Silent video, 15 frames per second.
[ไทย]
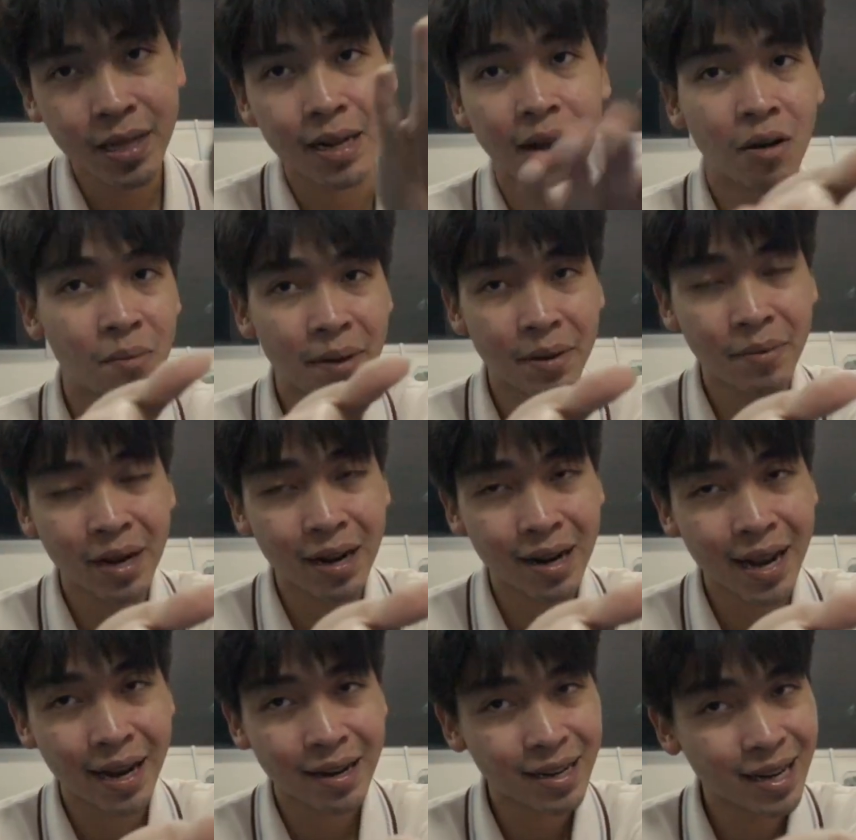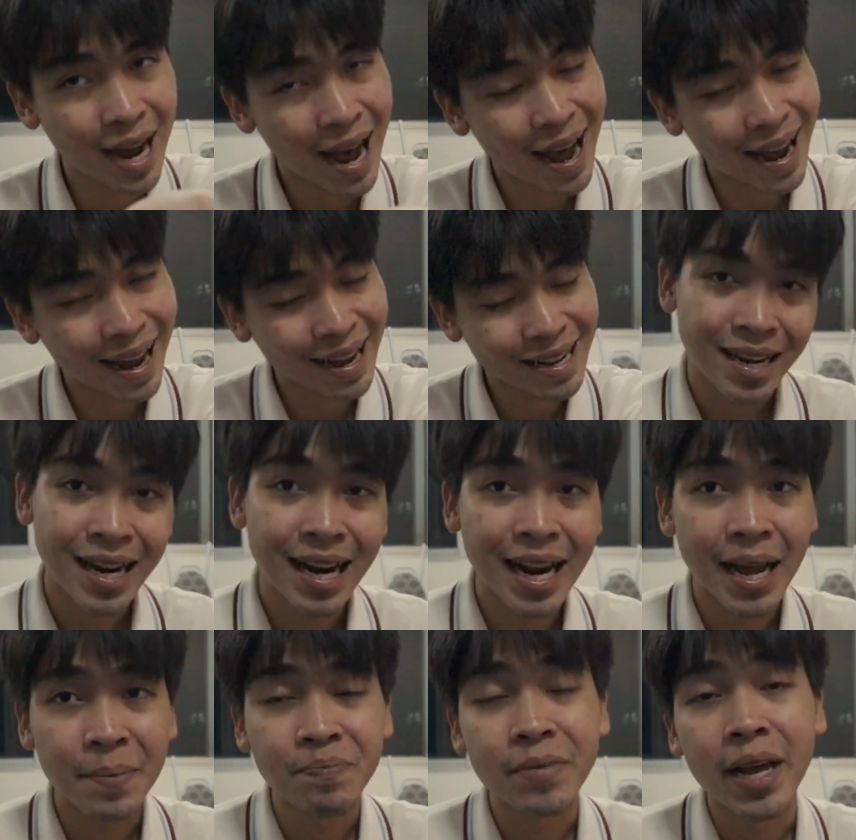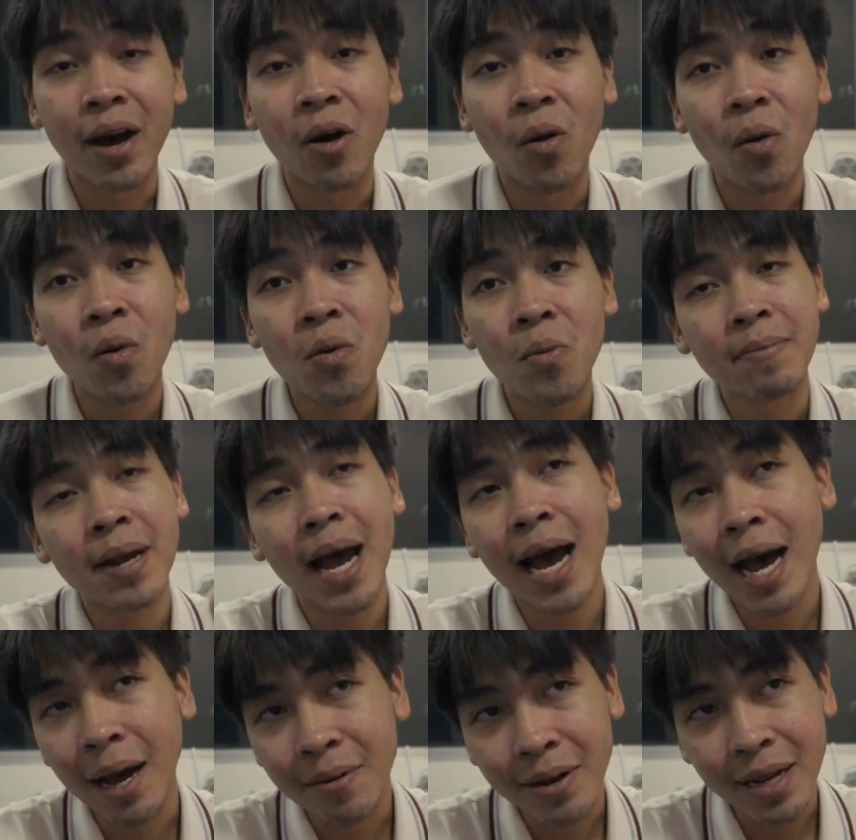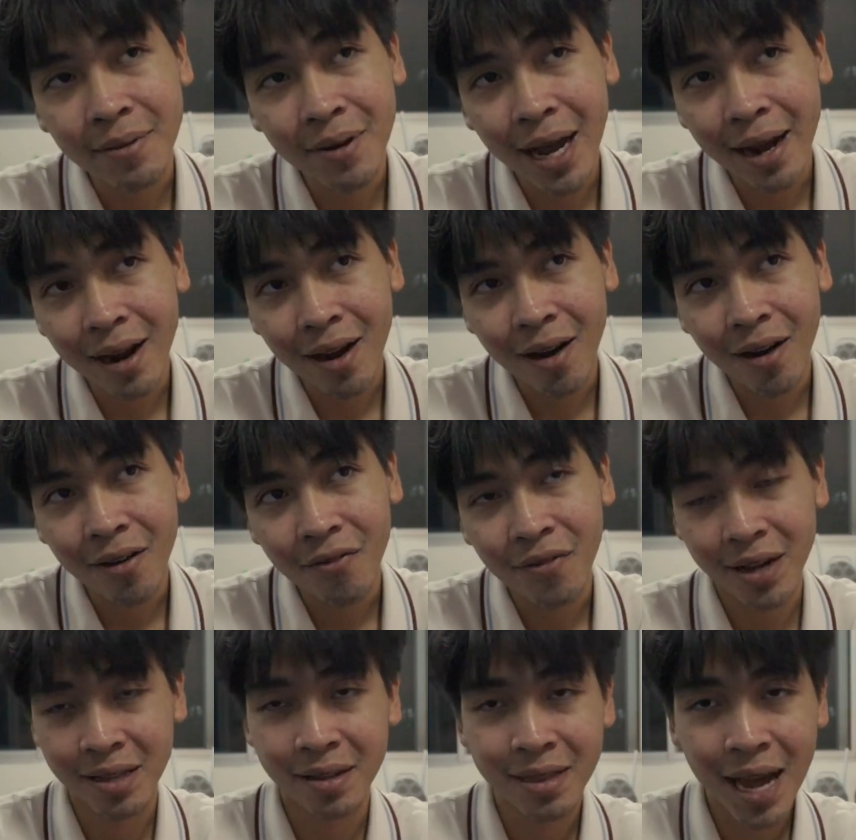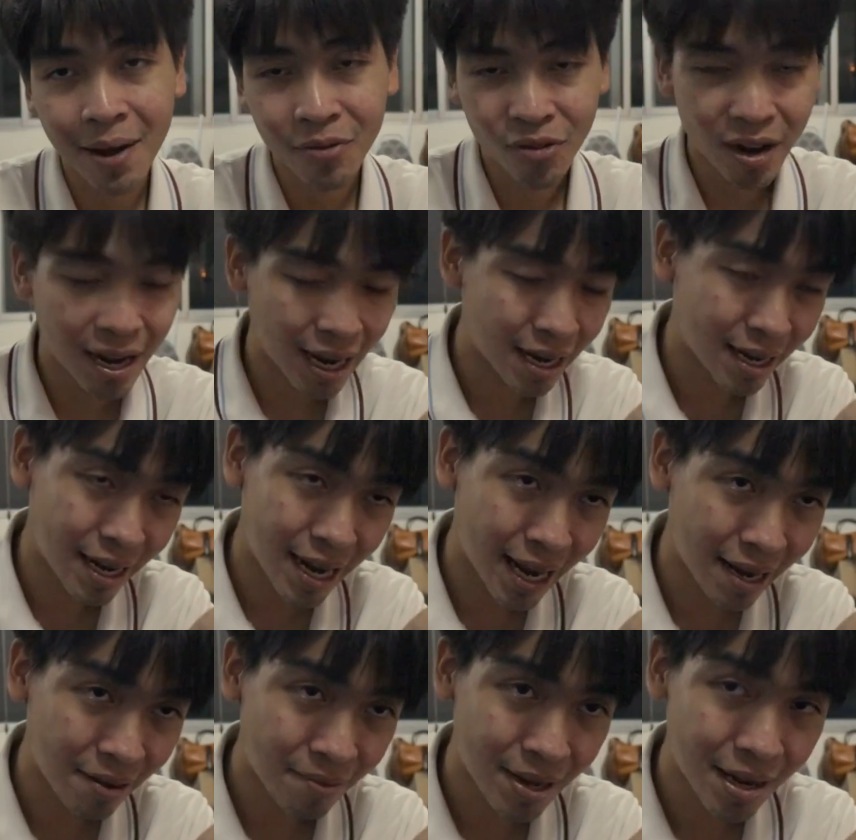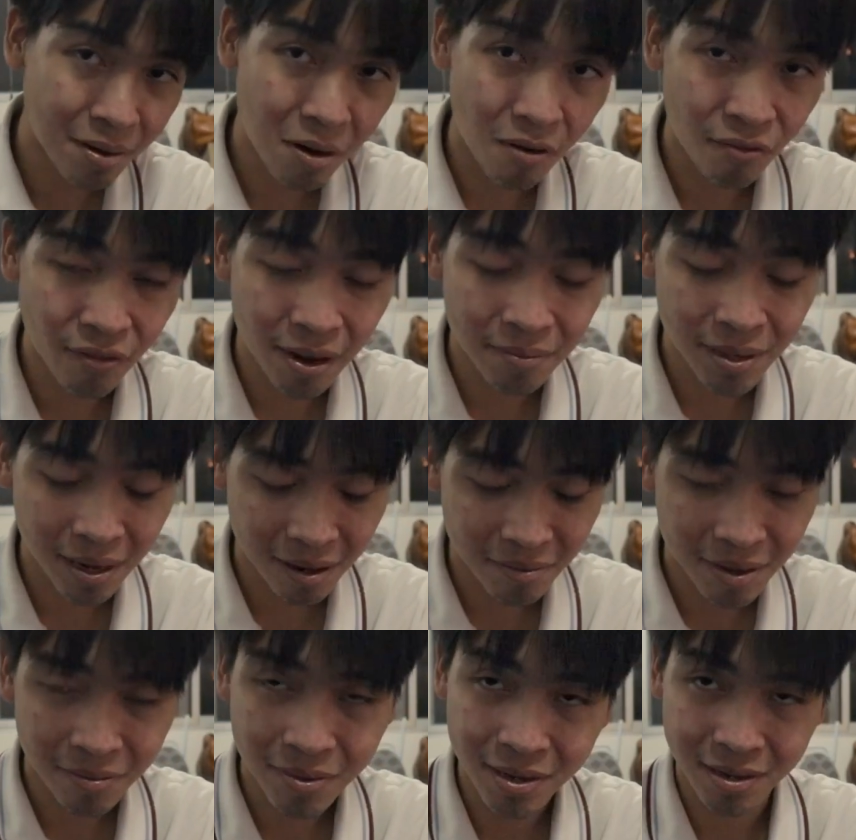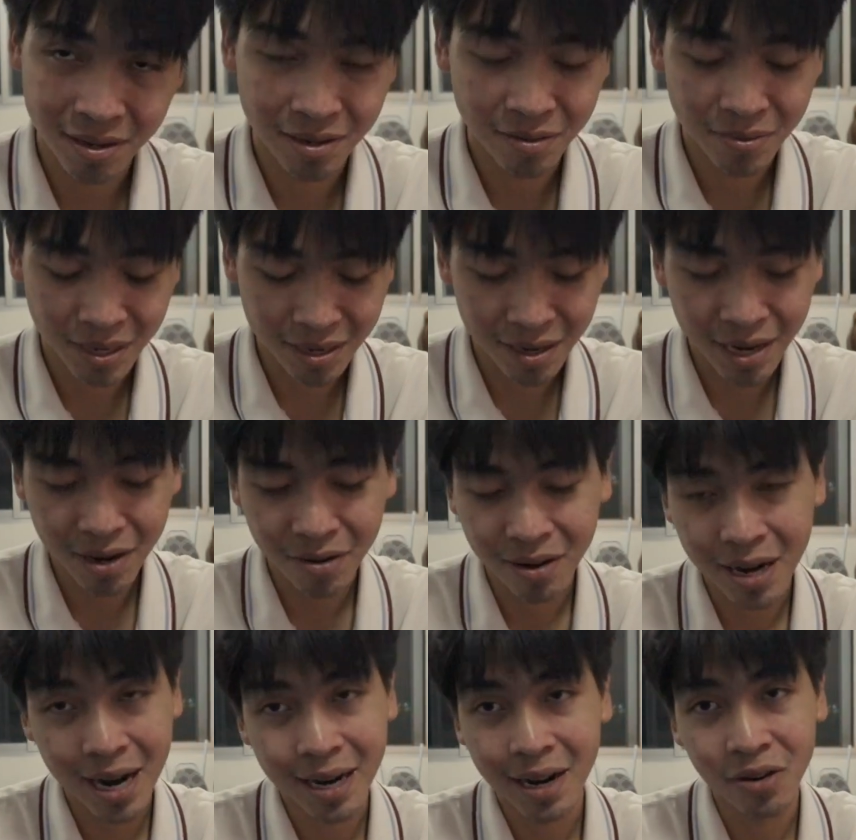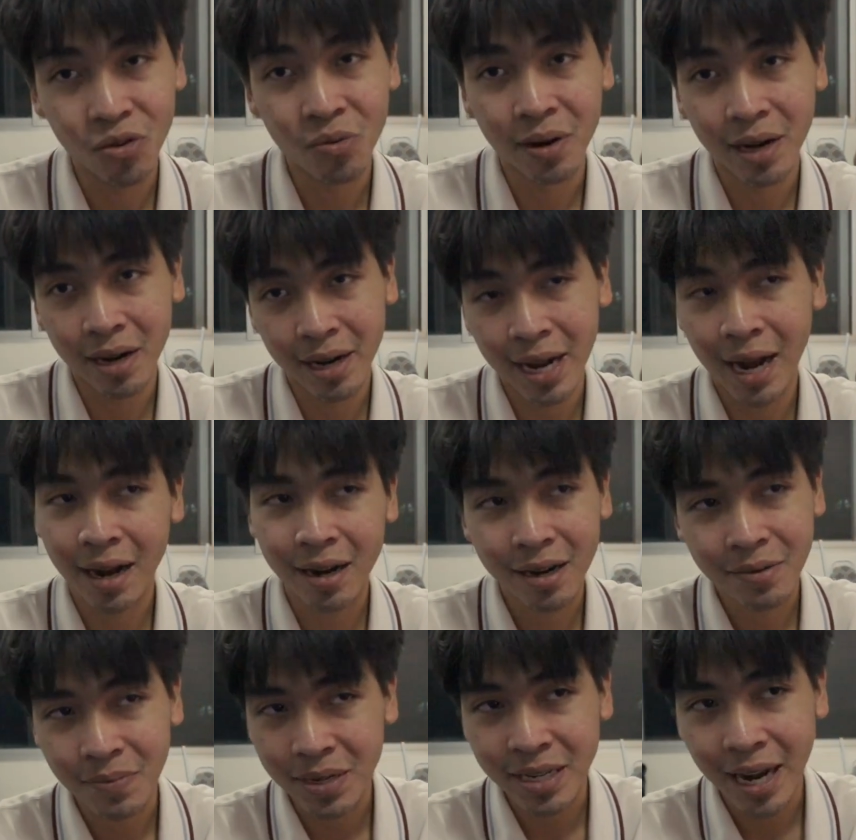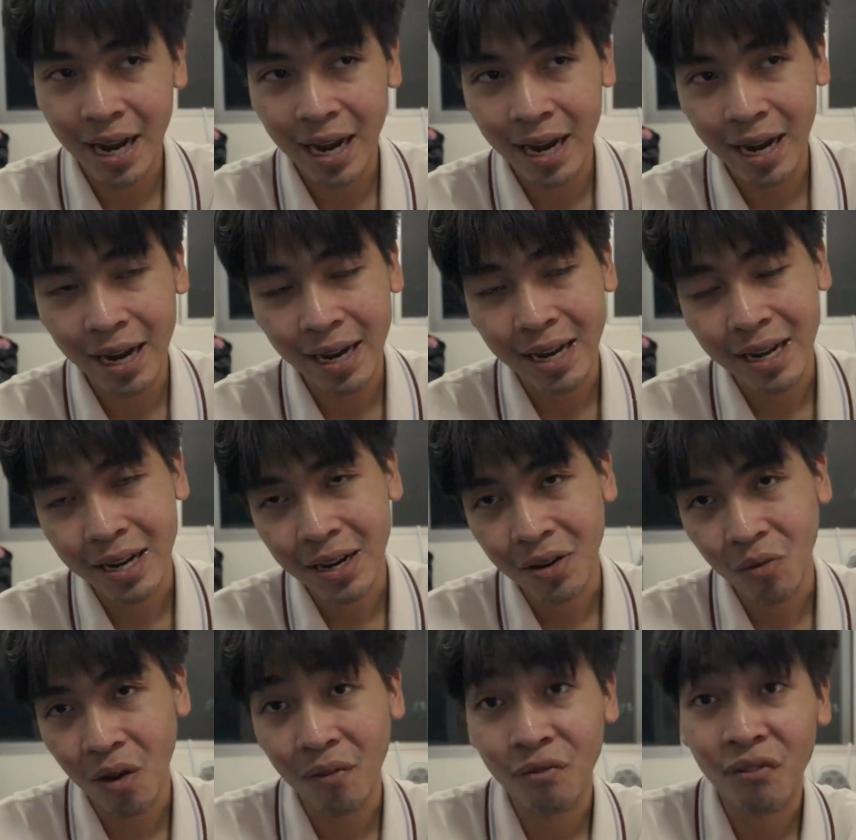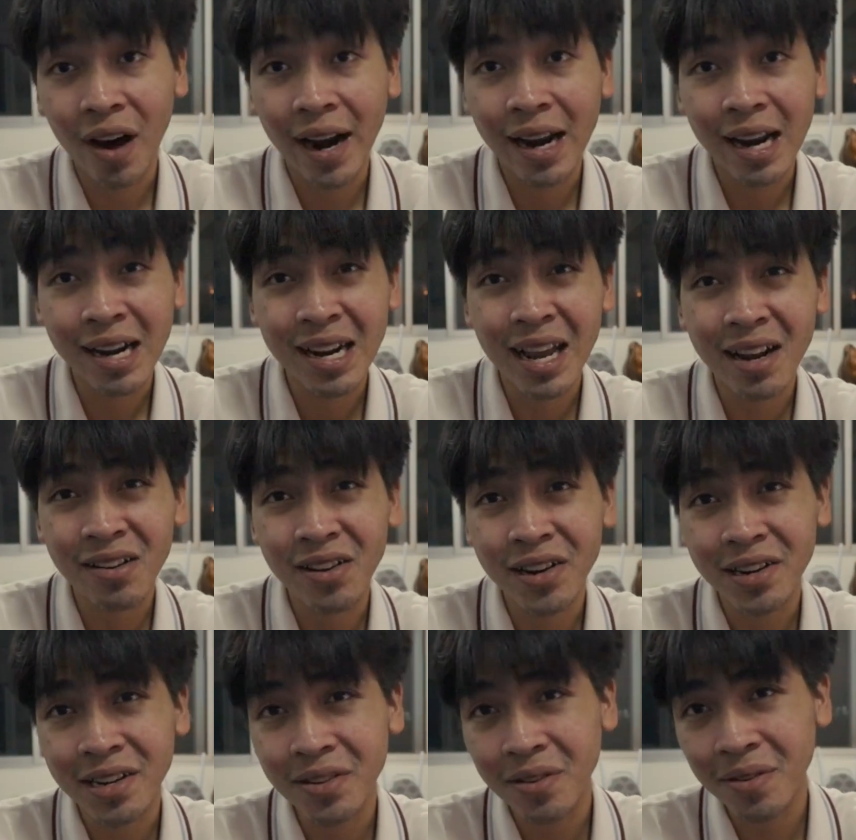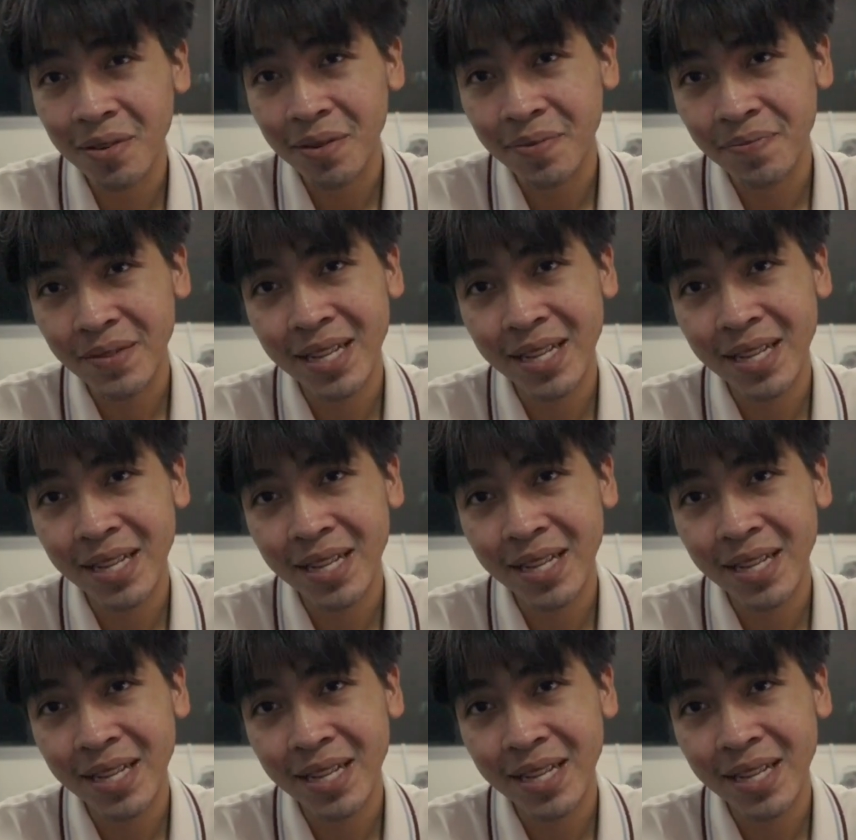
เราก็มีมิเรอร์เลสก็คือ R ก็นั่นแหละ เดี๋ยวคลิปหน้า เป็นคลิปอะไรก็ฝากติดตามด้วย อันนี้อาจจะไม่ใช่กล้องฟิล์ม แต่ก็แบบ เออ มันก็เกี่ยวกับการถ่ายรูปเหมือนกันก็อยากมาแชร์ความฝันเล็ก ๆ เนอะที่ว่าแบบ